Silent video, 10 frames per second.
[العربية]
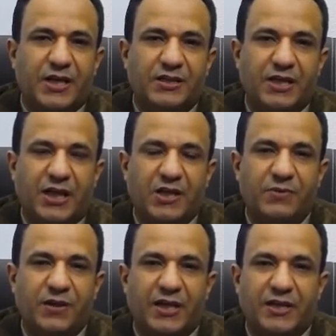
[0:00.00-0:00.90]
أنت العليم
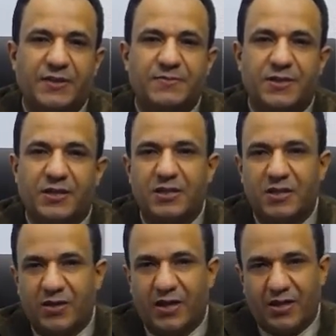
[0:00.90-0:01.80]
الحكيم صدق
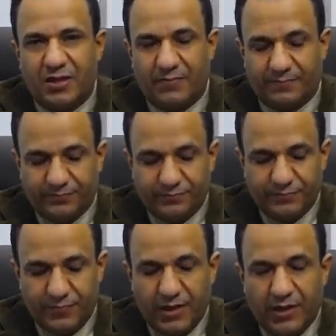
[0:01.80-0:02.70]
الله العظيم
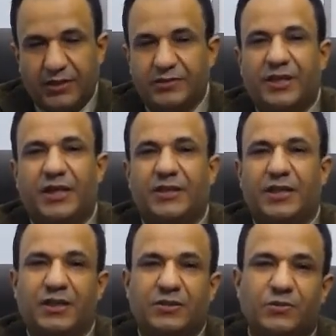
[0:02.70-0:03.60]

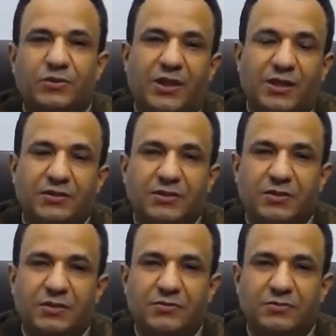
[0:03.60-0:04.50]
تحيات
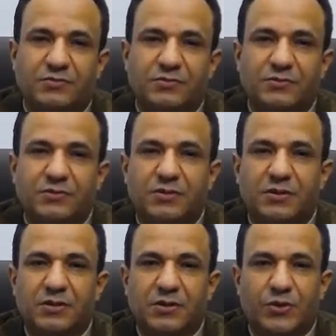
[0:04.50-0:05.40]
عاطرات
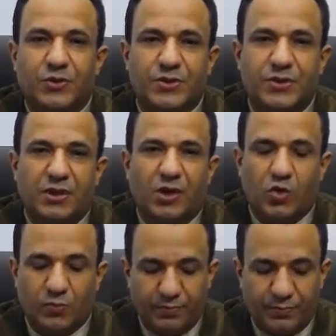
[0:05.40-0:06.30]
أرسلها
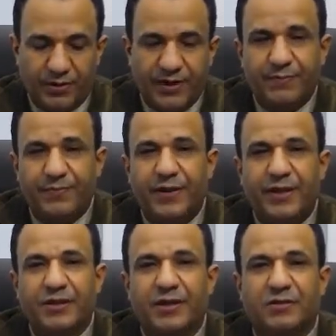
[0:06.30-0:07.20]
لكم
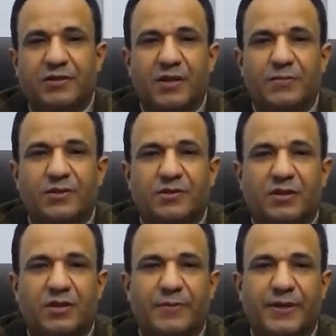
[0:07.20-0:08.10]
أبنائي الطلبة
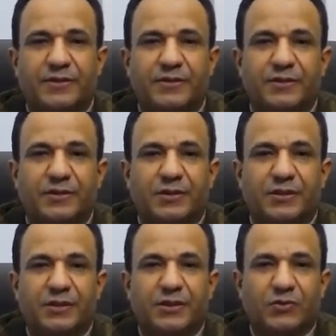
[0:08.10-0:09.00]
والطالبات
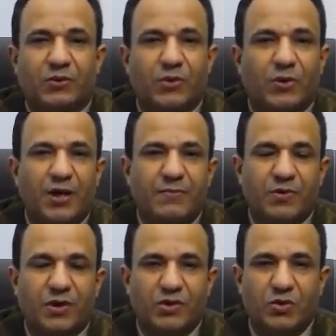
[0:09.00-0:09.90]
وكل عام
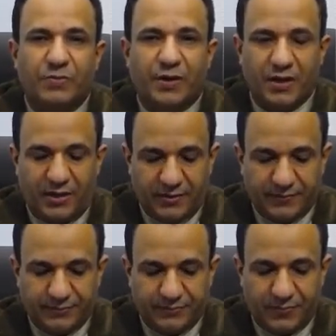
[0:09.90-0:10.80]
وأنتم بخير
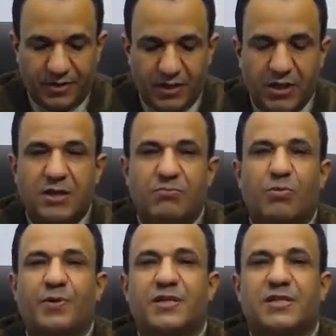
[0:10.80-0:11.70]

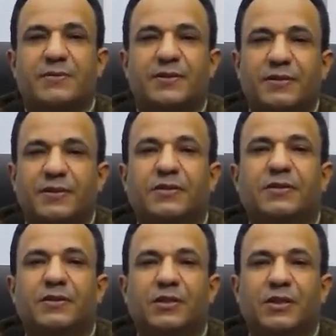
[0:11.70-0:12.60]
بمناسبة
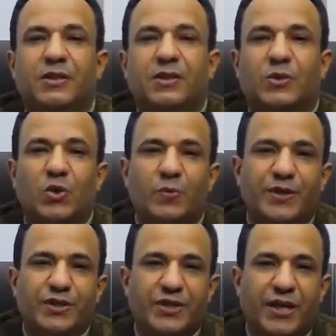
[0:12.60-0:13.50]
قرب
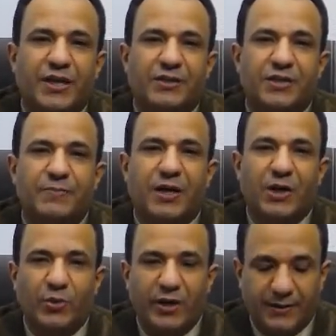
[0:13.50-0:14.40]
انتهاء الترم
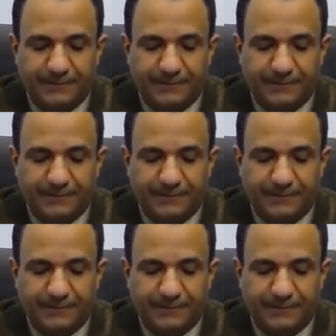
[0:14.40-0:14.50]
الأول